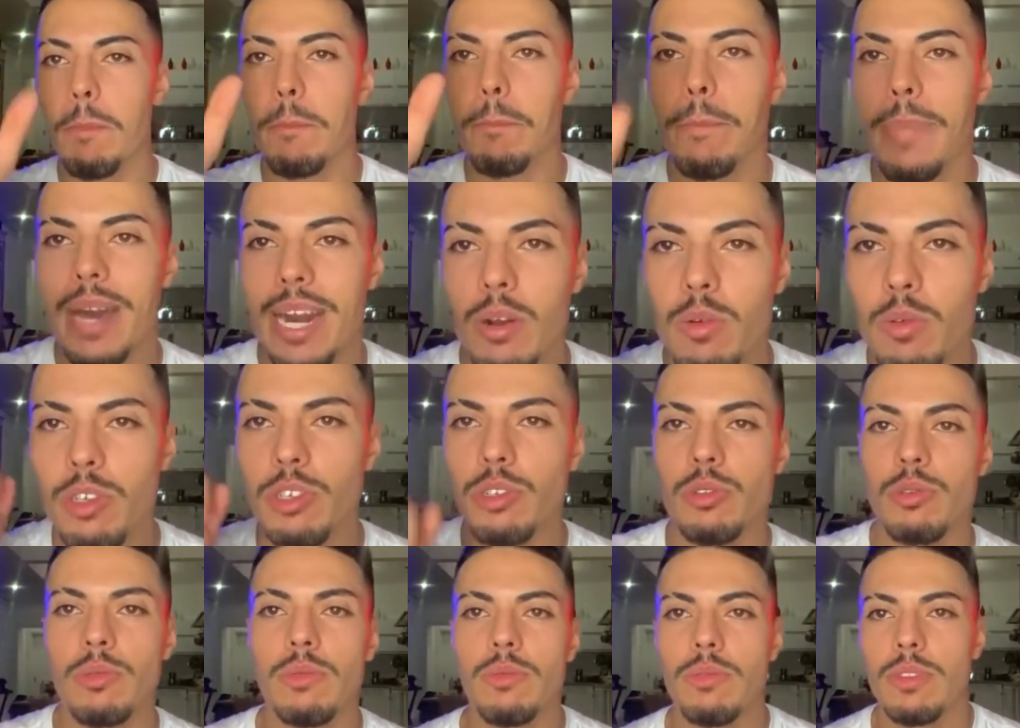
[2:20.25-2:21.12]
Para com
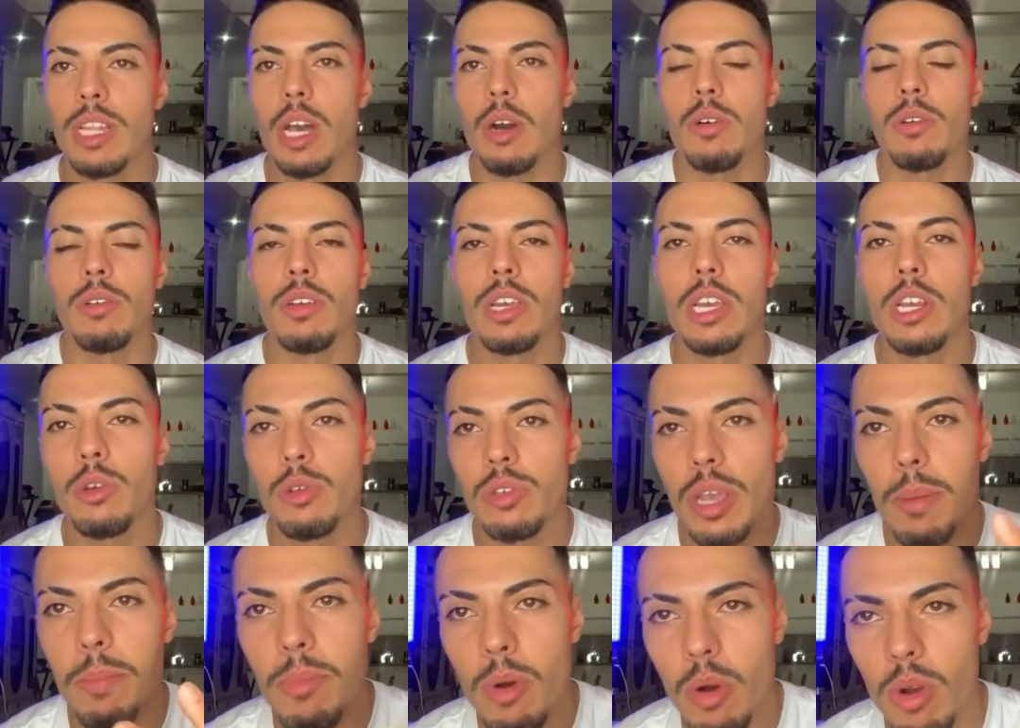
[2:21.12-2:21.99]
isso. Não, ele
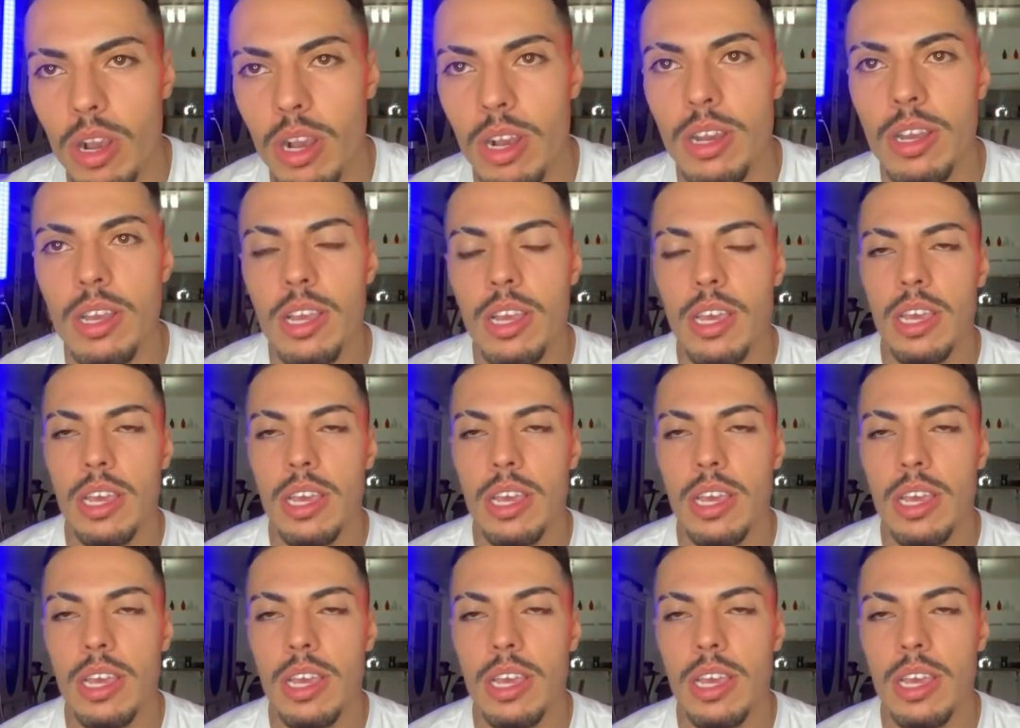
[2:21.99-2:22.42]
usa a boca.